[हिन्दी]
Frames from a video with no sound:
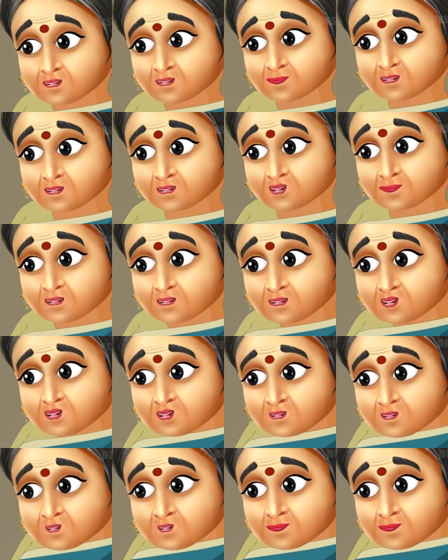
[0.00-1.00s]
हे
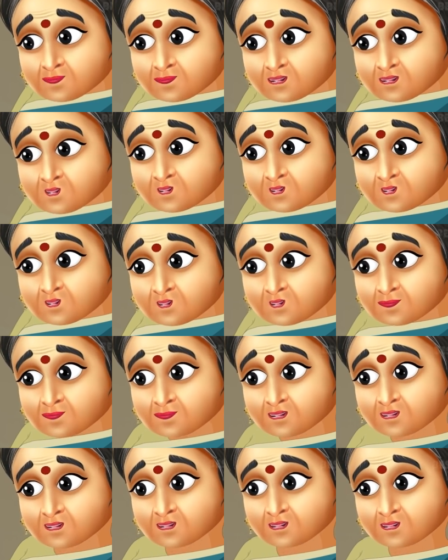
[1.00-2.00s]
भगवान
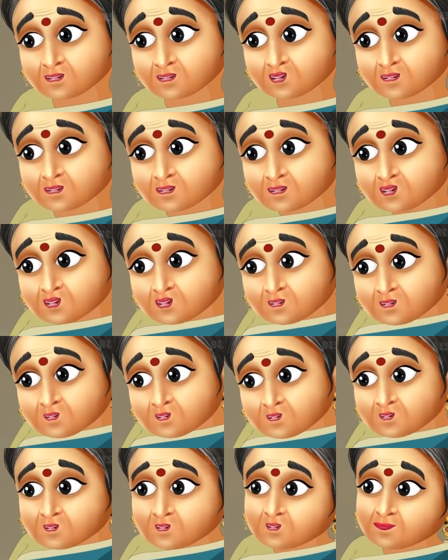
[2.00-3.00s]
अब जान
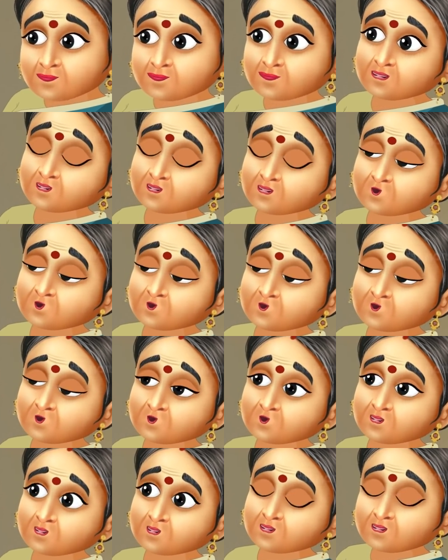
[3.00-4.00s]
में जान आई
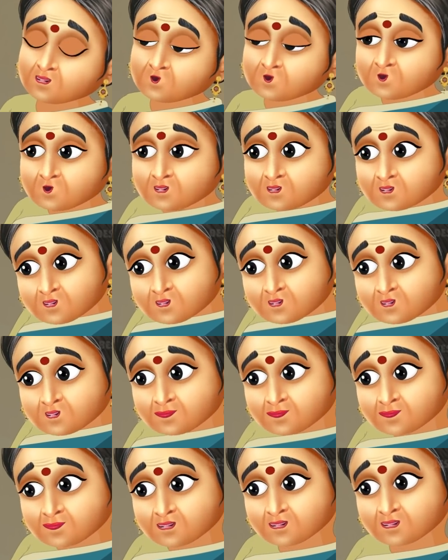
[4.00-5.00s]
आज तो मैं
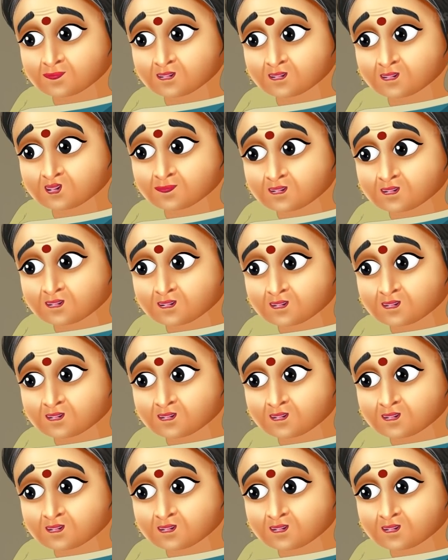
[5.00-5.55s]
मर ही जाती